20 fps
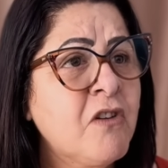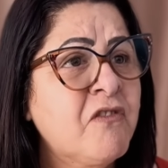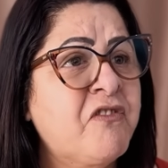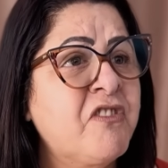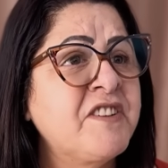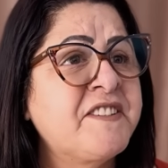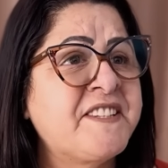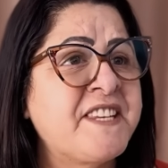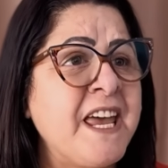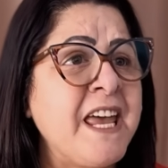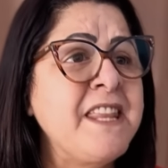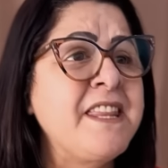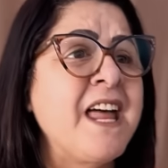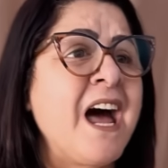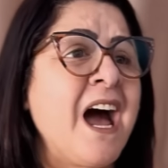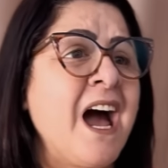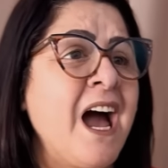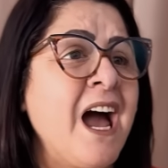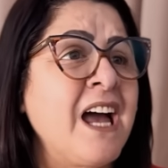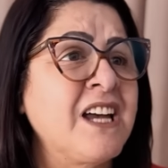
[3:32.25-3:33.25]
você
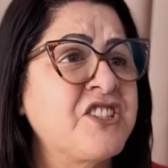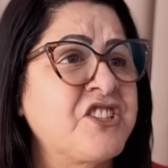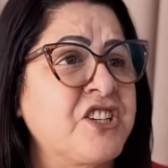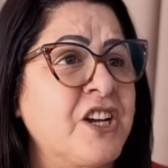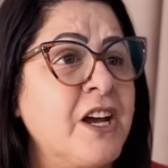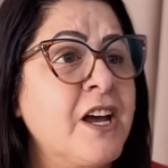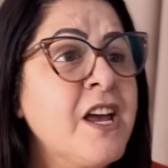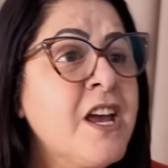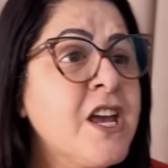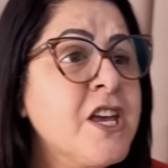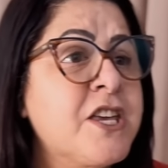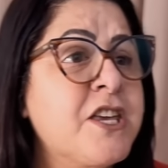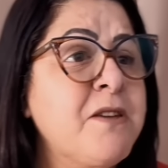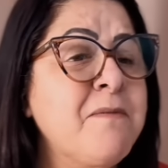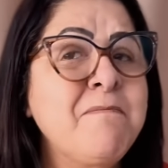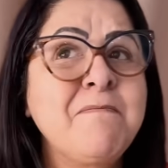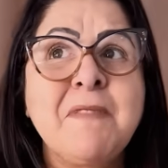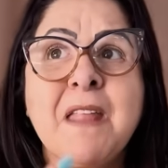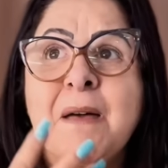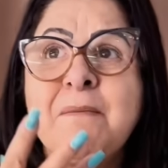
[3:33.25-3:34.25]
ainda acha que
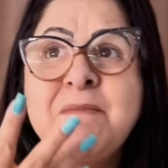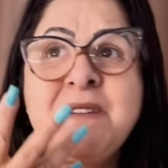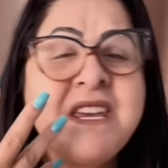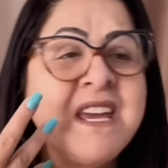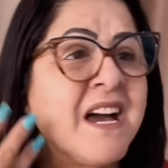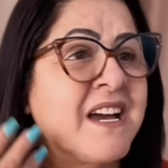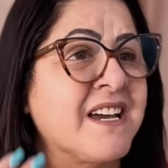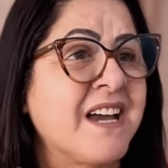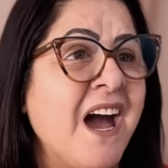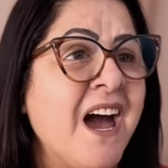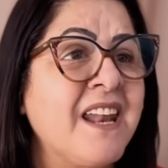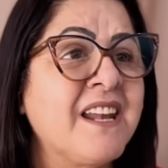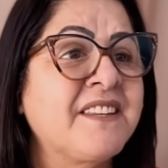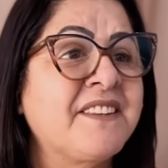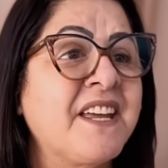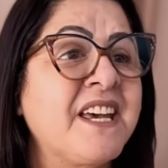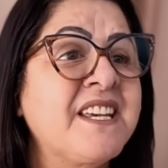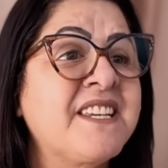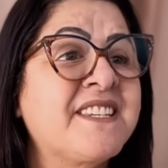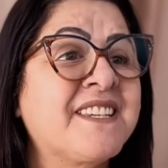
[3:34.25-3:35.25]
na minha cara
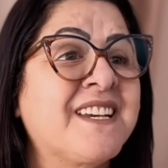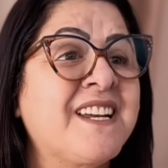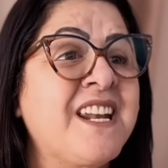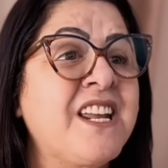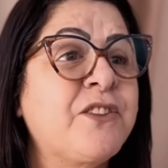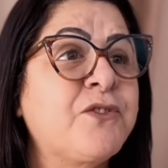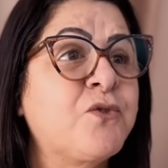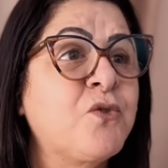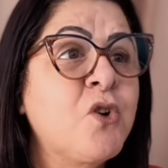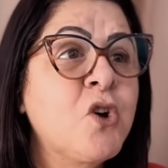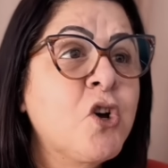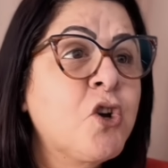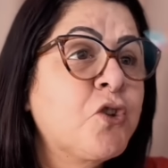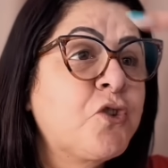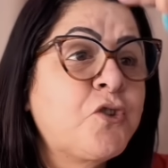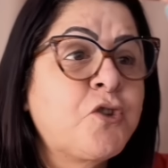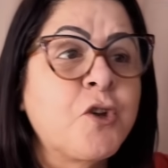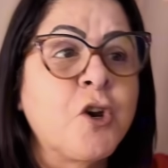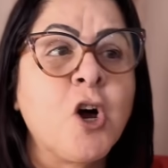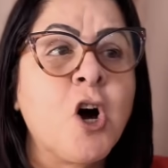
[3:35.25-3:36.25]
tá escrito
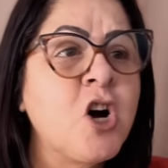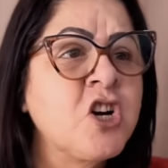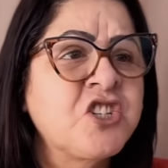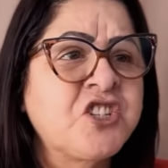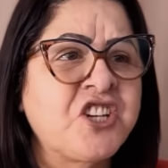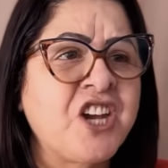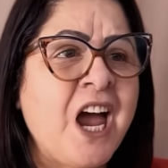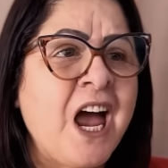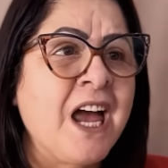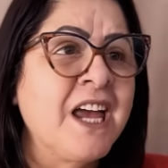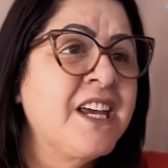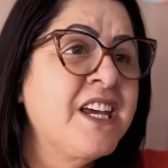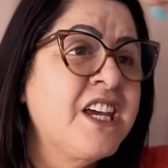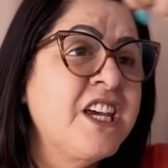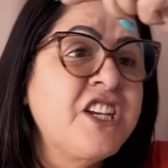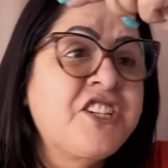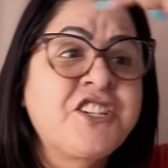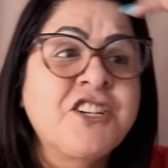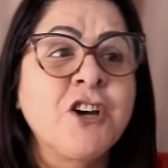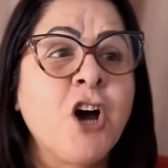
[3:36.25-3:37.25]
trouxa,
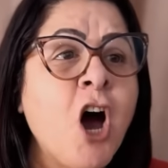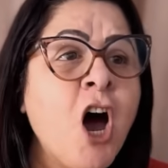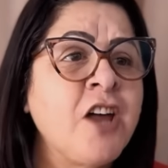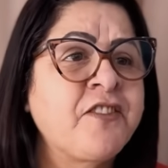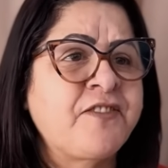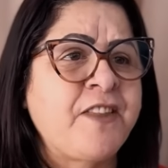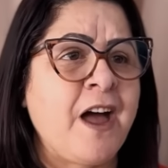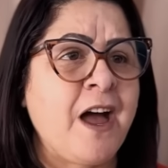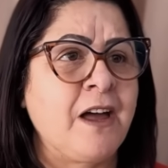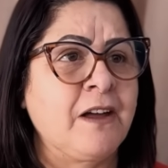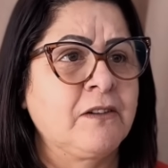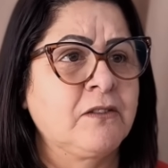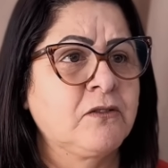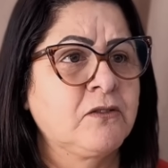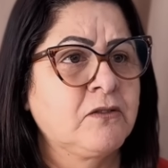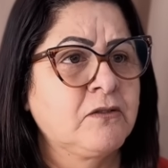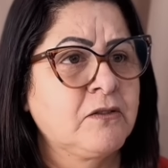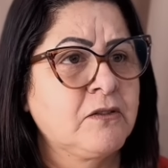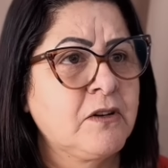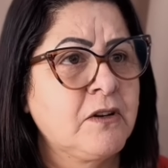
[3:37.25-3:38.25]
idiota.
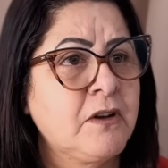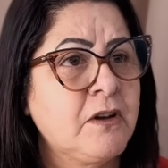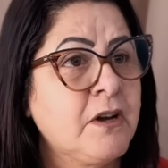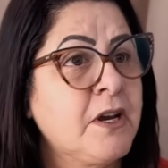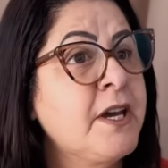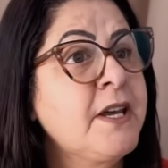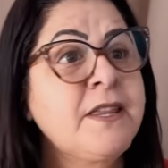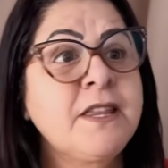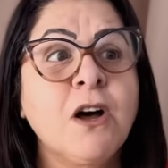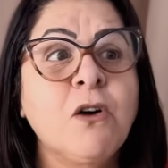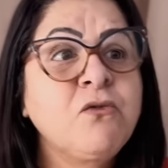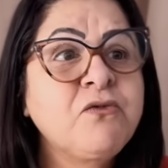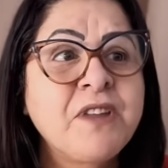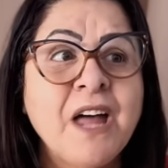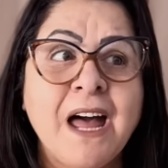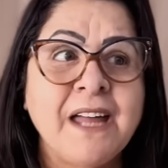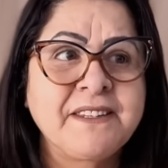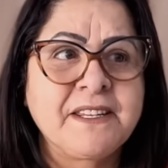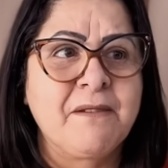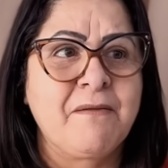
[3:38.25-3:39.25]
E não
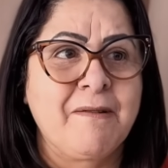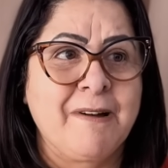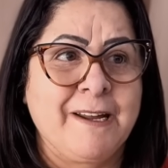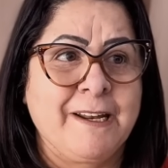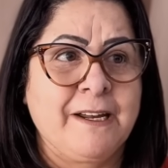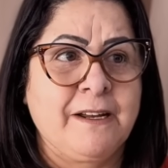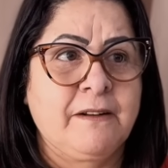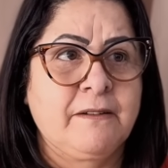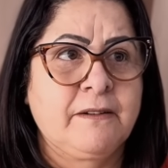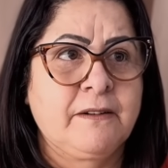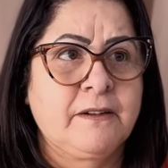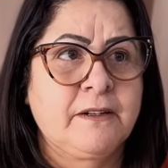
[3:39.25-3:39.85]
tá, Tamara.